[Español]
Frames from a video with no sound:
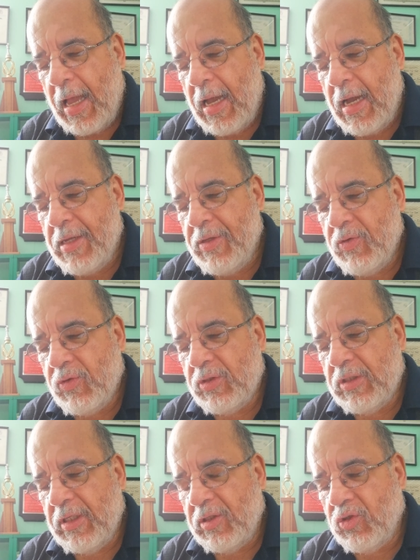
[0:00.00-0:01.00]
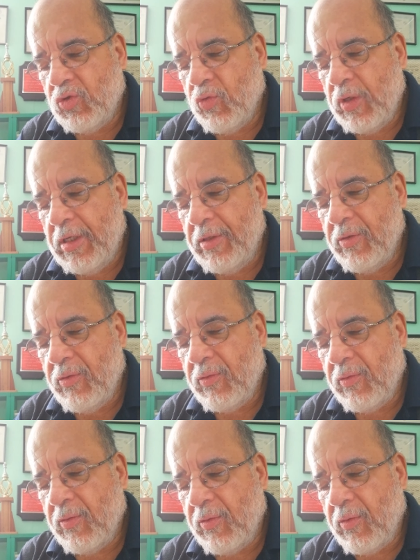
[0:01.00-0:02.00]
Años de
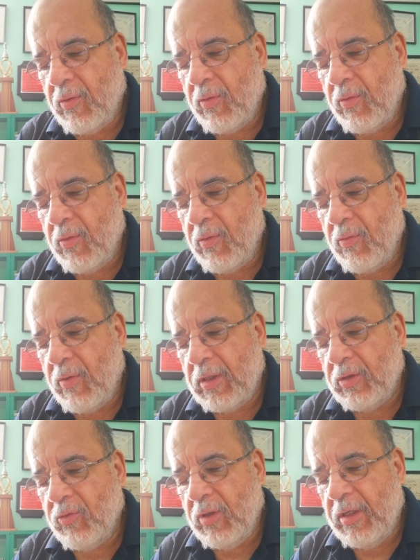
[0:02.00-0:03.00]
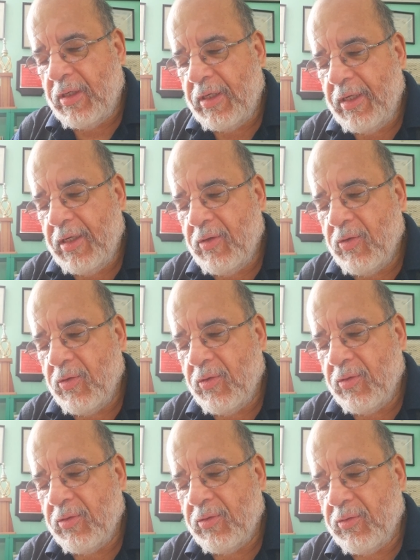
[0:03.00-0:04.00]
ensueño cuando el
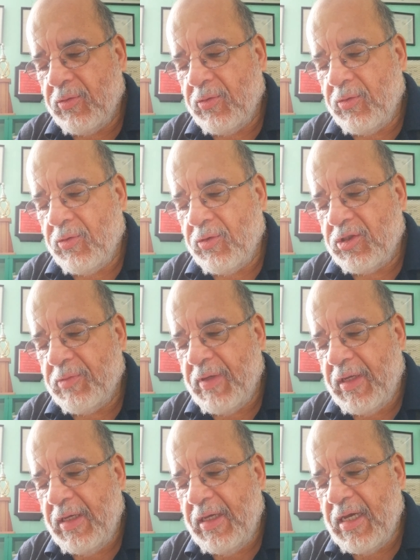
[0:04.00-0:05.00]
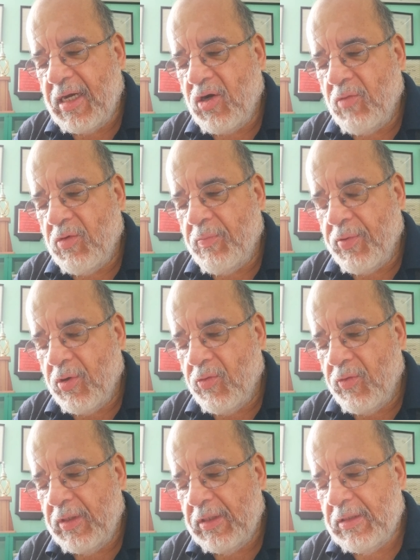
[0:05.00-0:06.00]
rico nos veía como
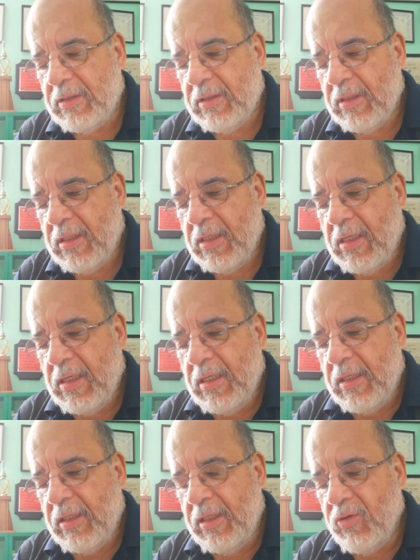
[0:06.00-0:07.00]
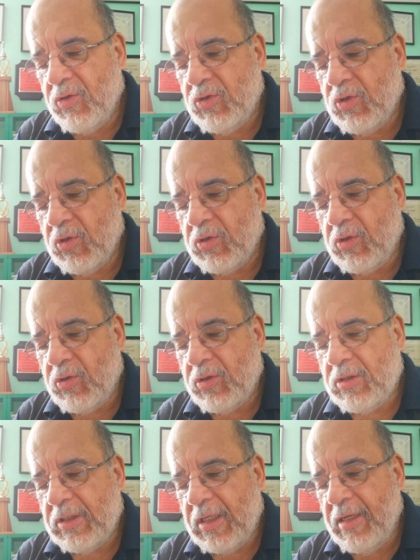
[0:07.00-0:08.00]
pobres y
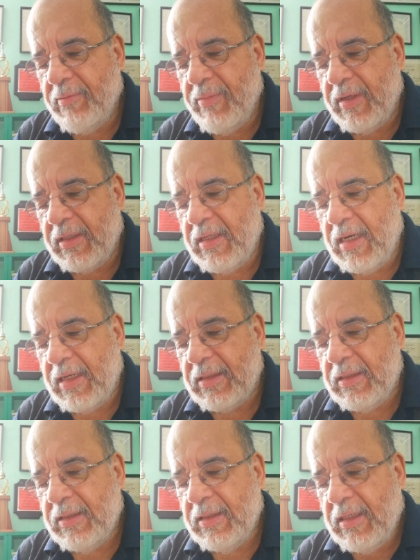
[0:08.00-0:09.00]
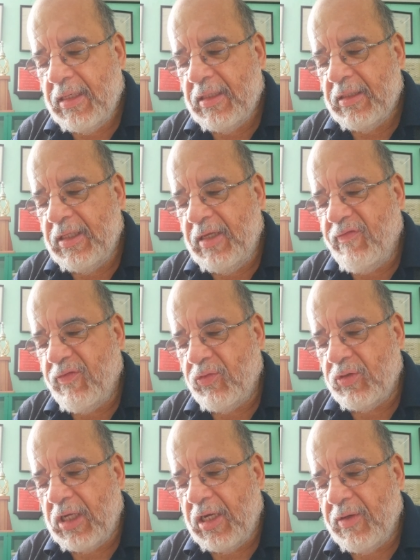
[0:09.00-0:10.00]
nosotros en verdad
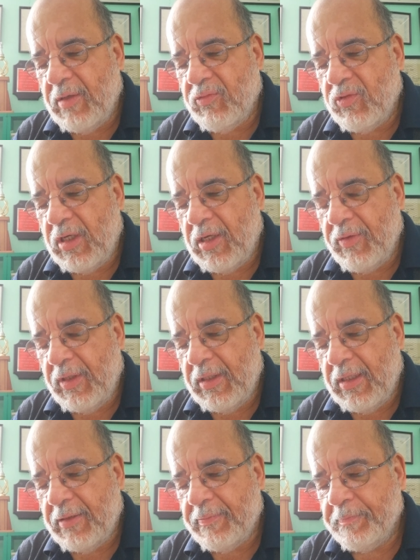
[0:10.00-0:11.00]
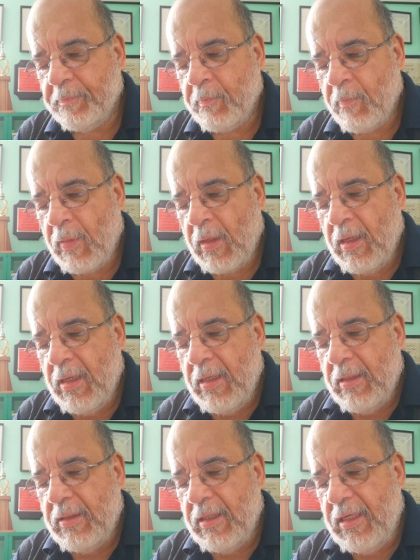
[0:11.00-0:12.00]
disfrutábamos la vida.
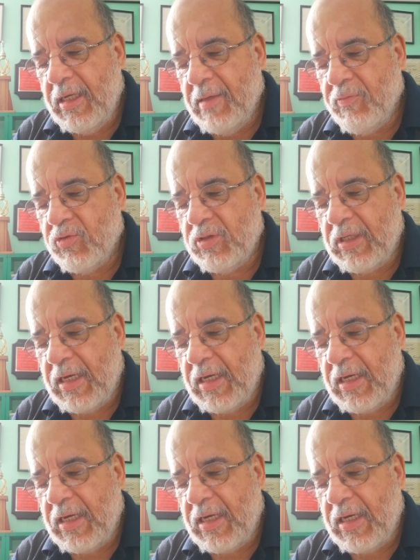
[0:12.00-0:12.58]
Teníamos